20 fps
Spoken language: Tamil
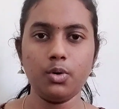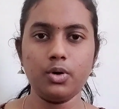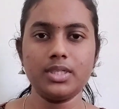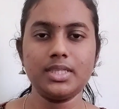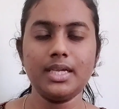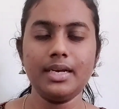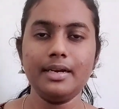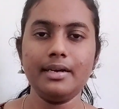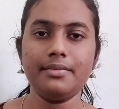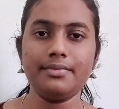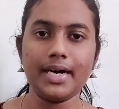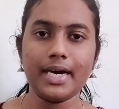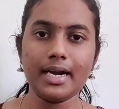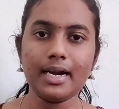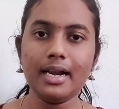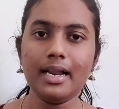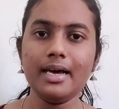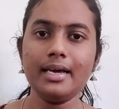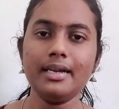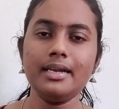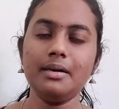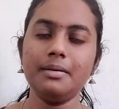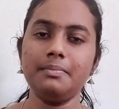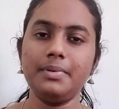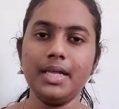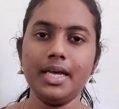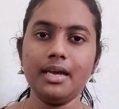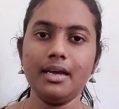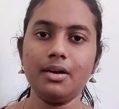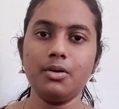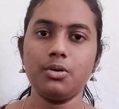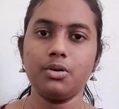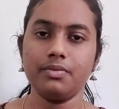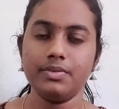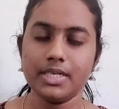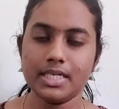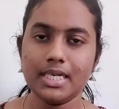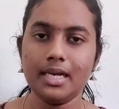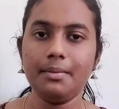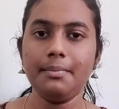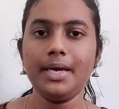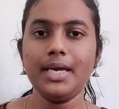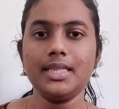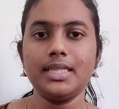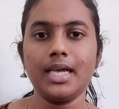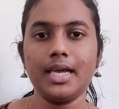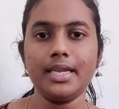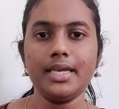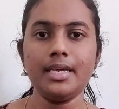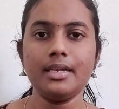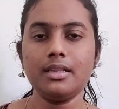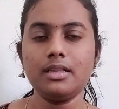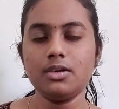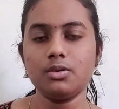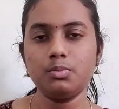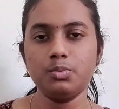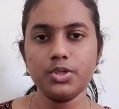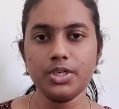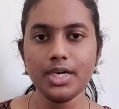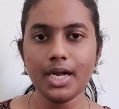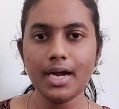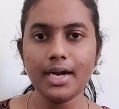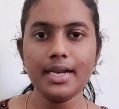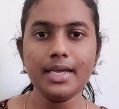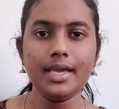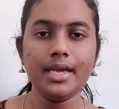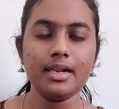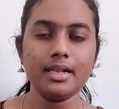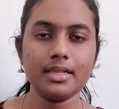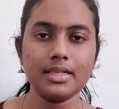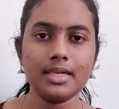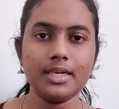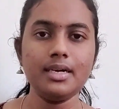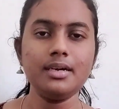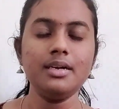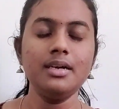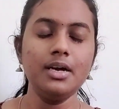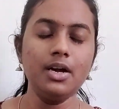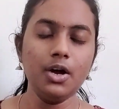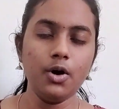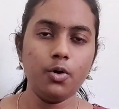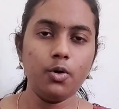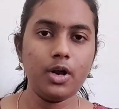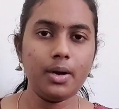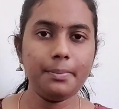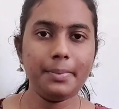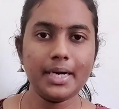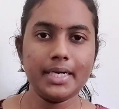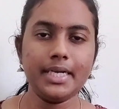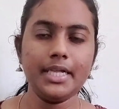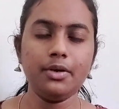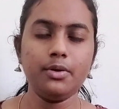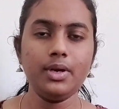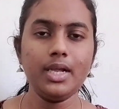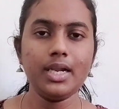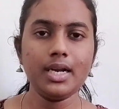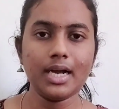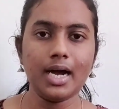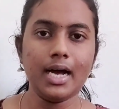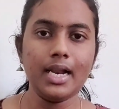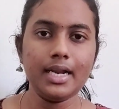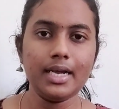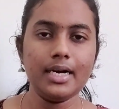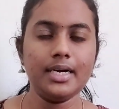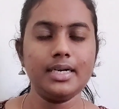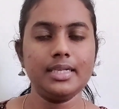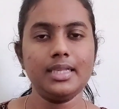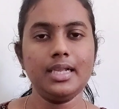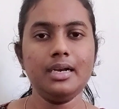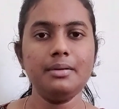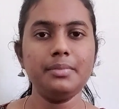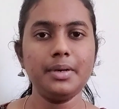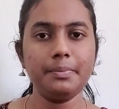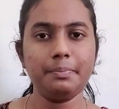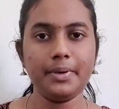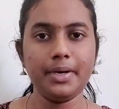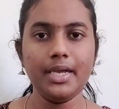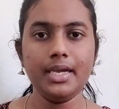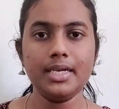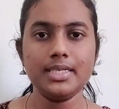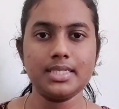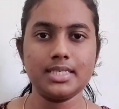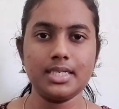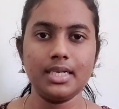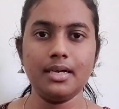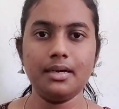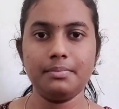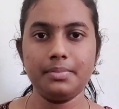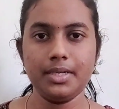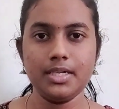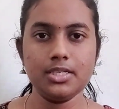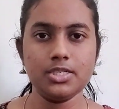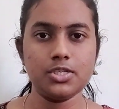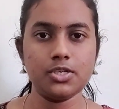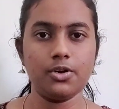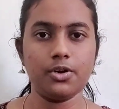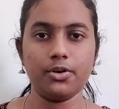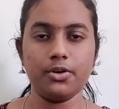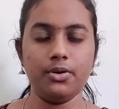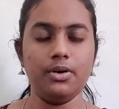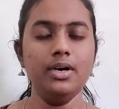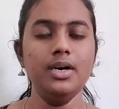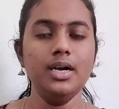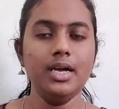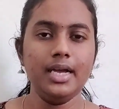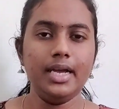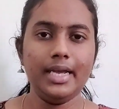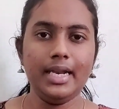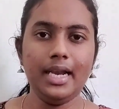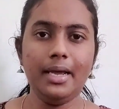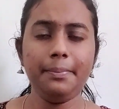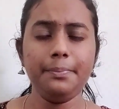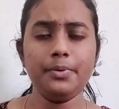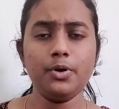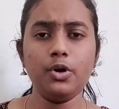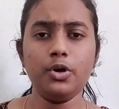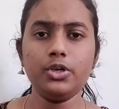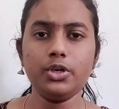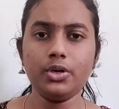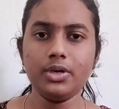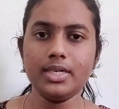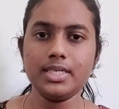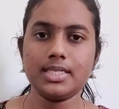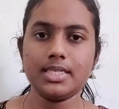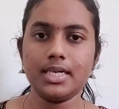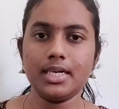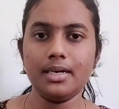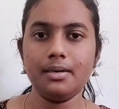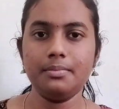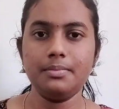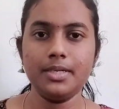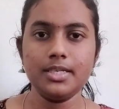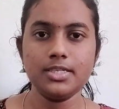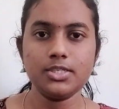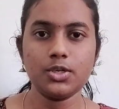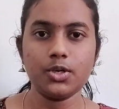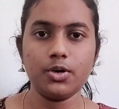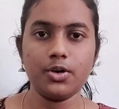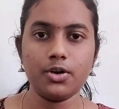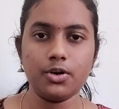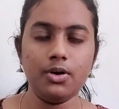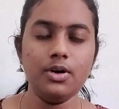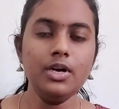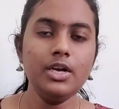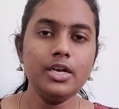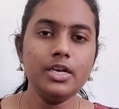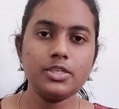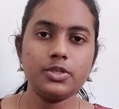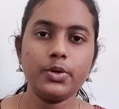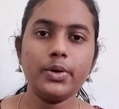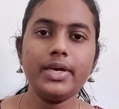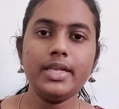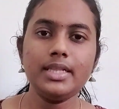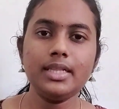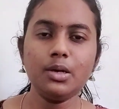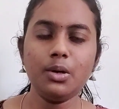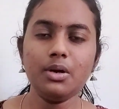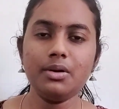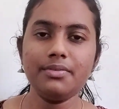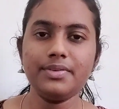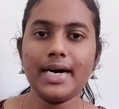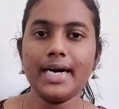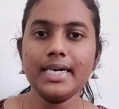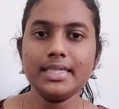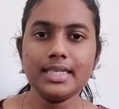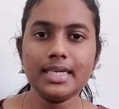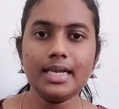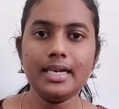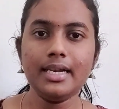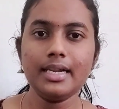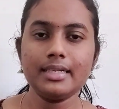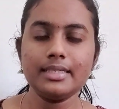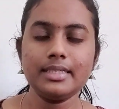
ஒருத்தனுக்கு வரலாறு அப்படிங்கிற ஒரு விஷயமே தெரியறதுக்கு முன்னாடி இருந்த ஒரு பர்டிகுலர் காலகட்டத்தை நம்ம ப்ரீ ஹிஸ்டரி அப்படின்னு சொல்றோம் இல்ல புரோட்டோ ஹிஸ்டரி அப்படின்னு சொல்றோம் சோ இந்த ஒரு வார்த்தையில